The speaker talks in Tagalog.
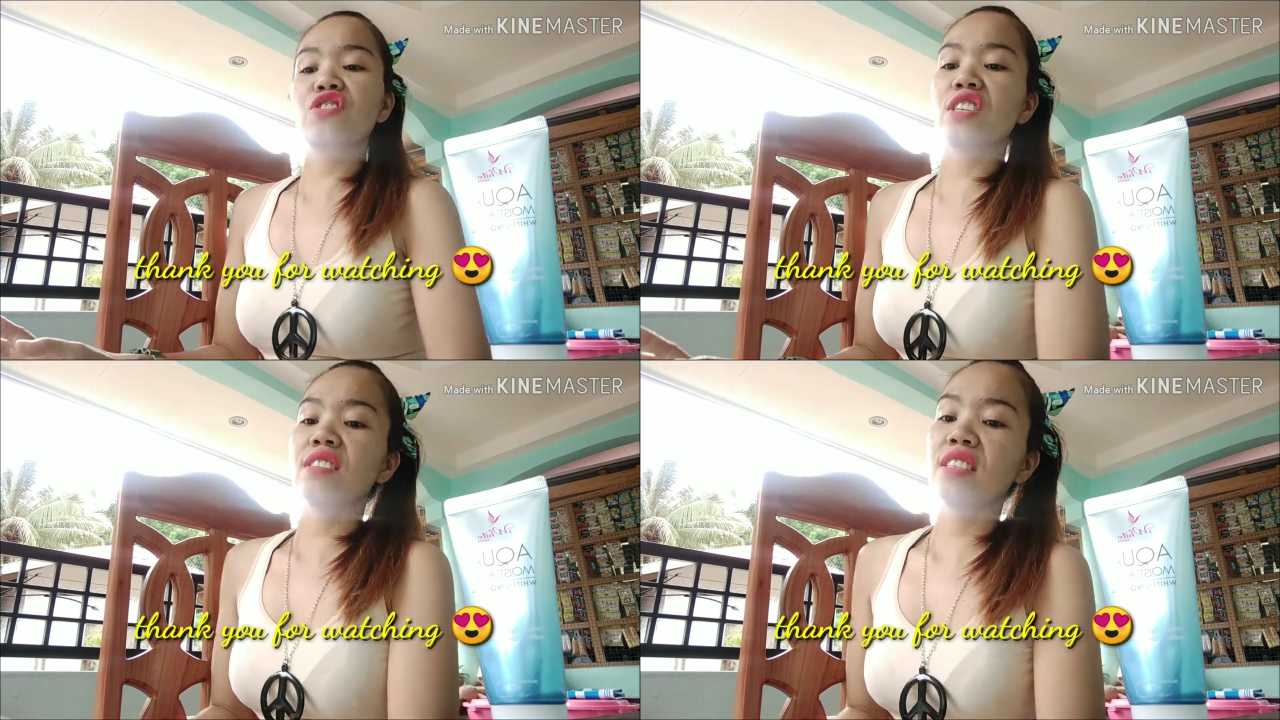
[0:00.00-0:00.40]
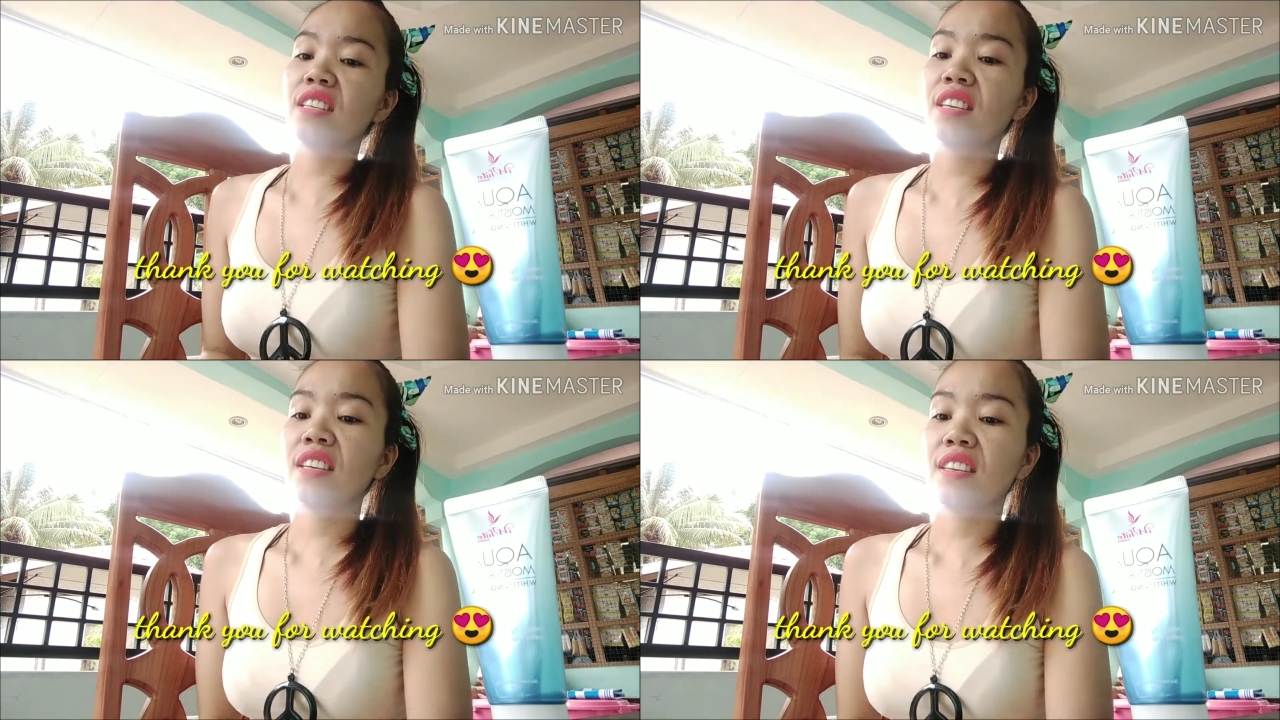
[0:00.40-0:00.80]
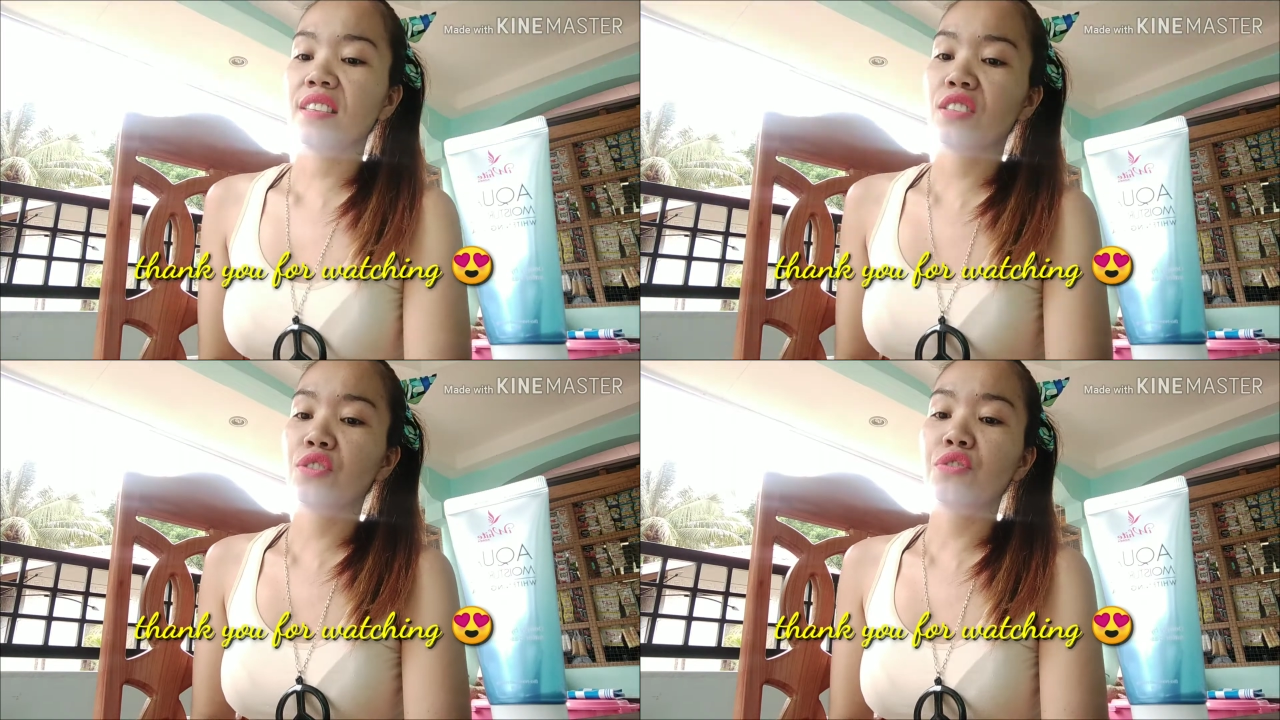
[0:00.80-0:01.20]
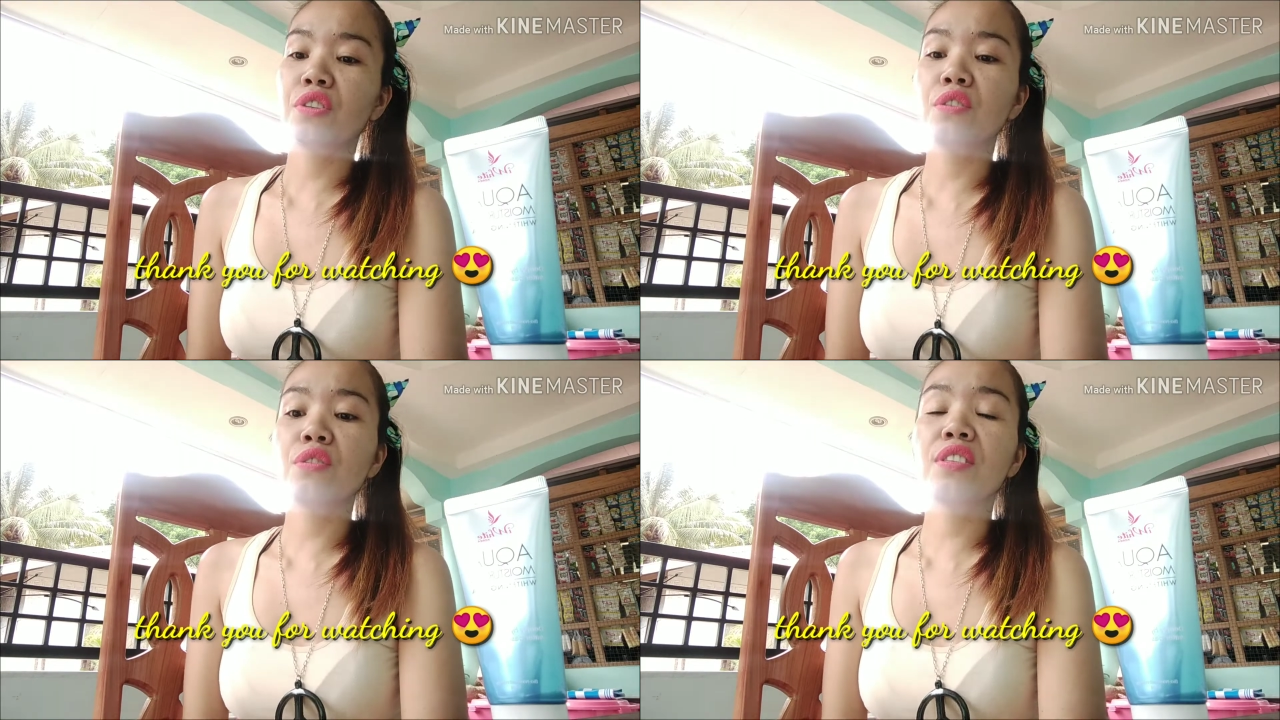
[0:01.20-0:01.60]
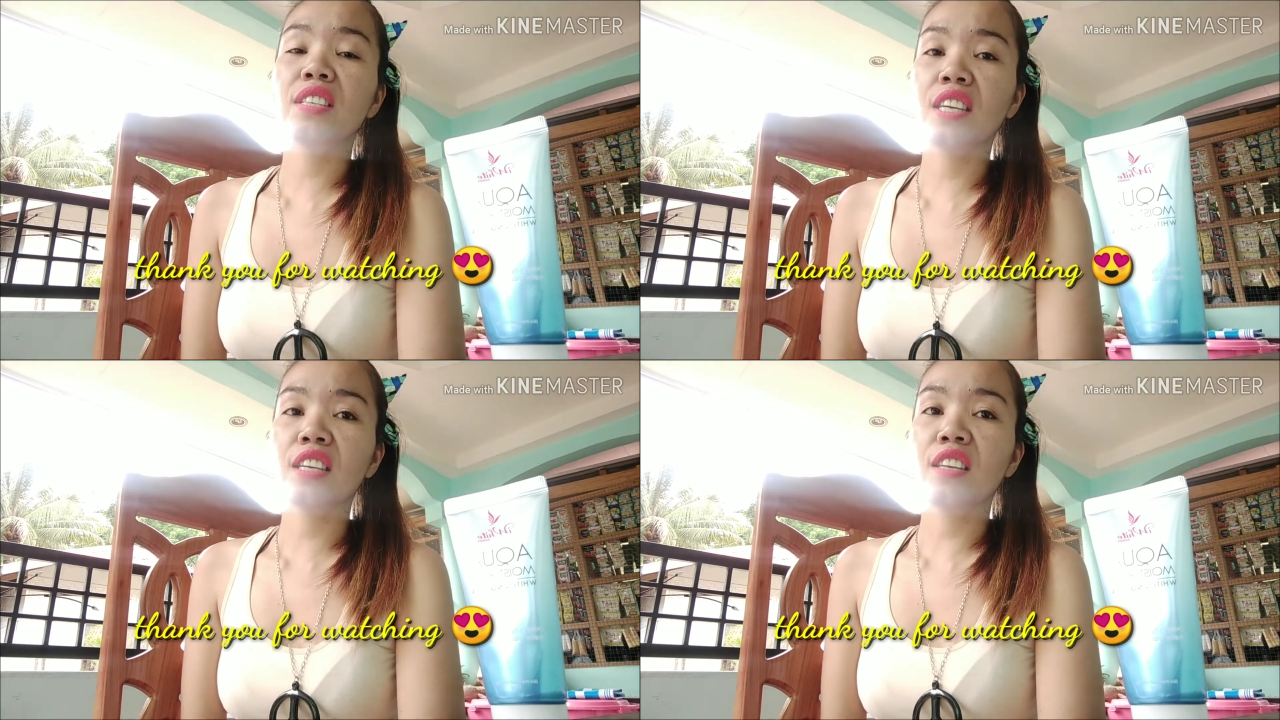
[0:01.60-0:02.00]
ginseng is to reduce
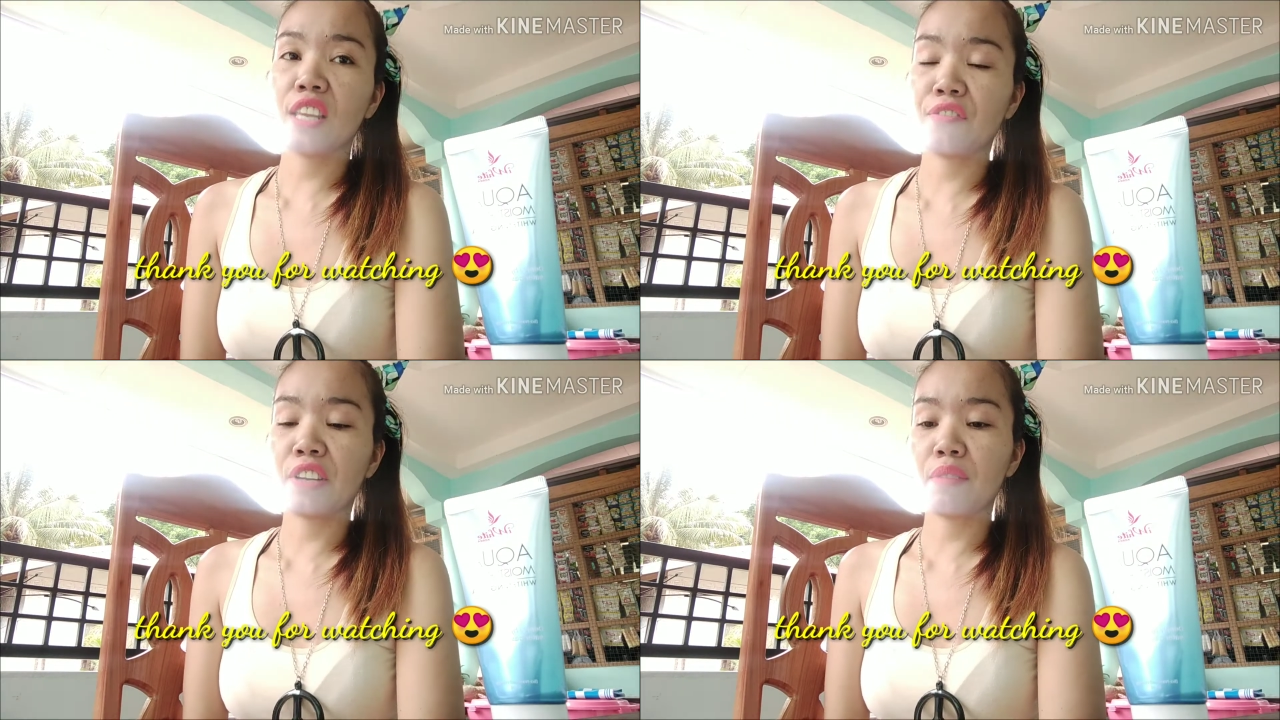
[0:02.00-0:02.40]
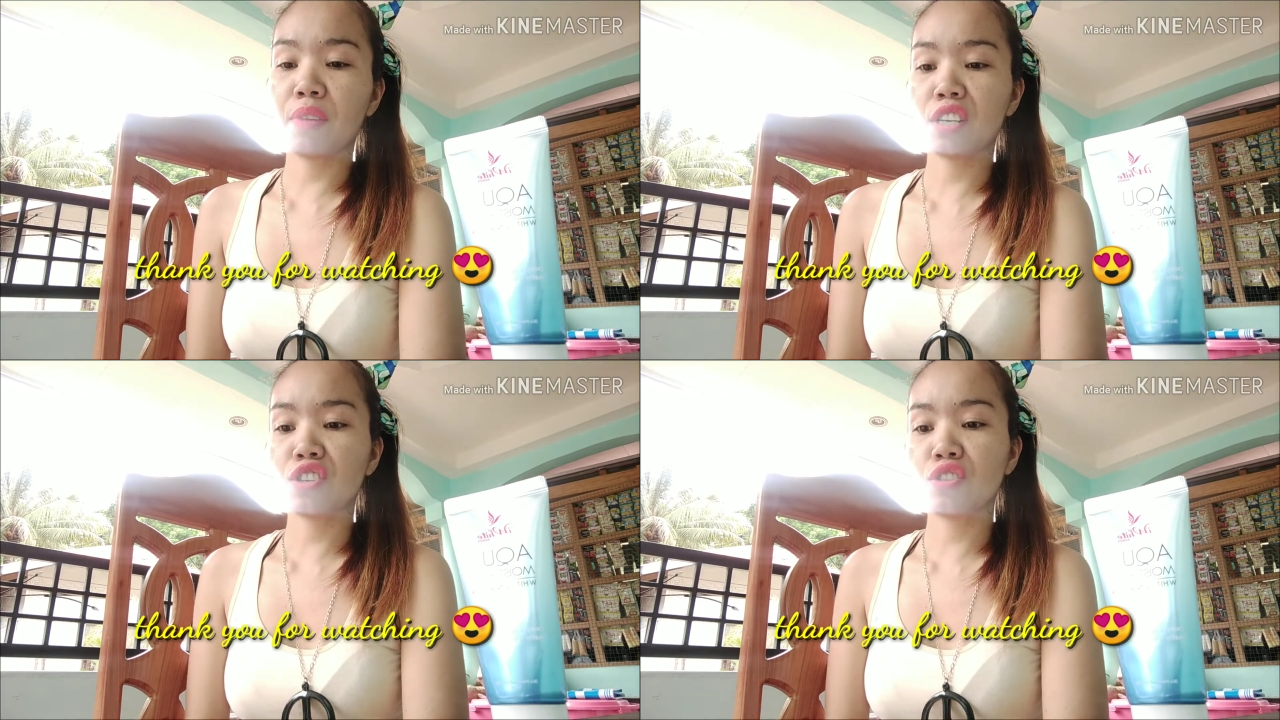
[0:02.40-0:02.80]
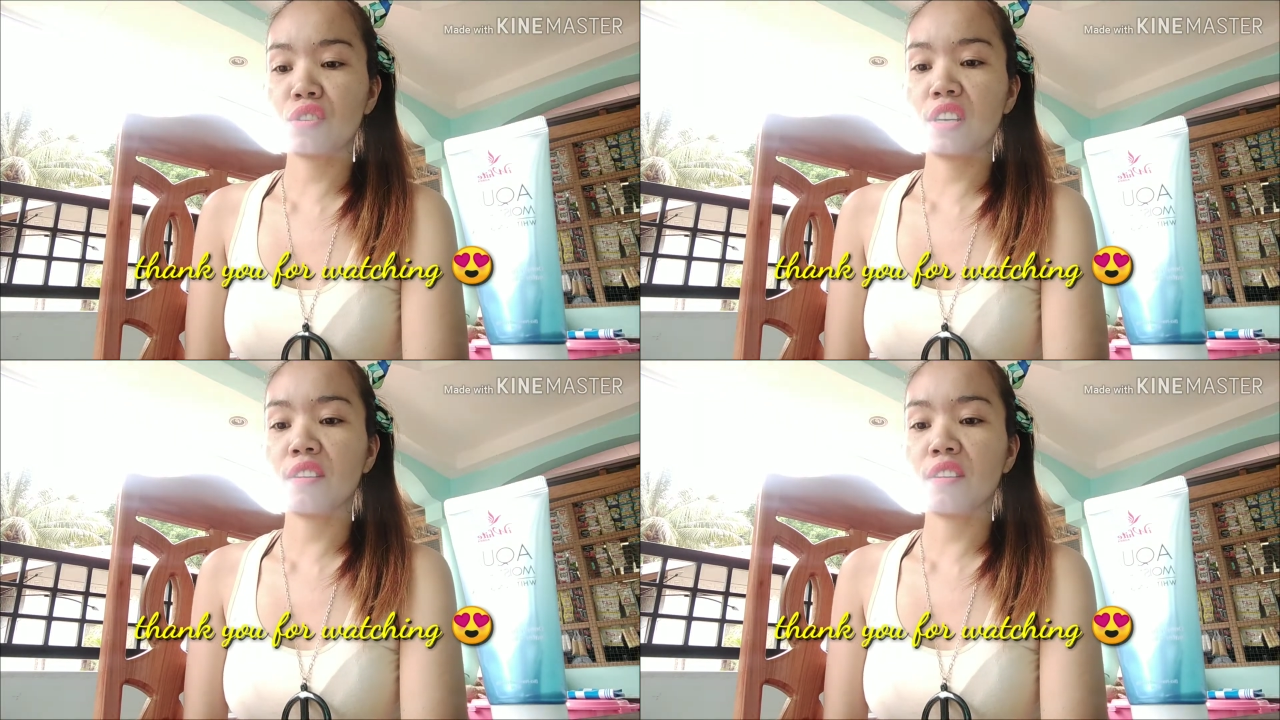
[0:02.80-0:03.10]
skin inflammation,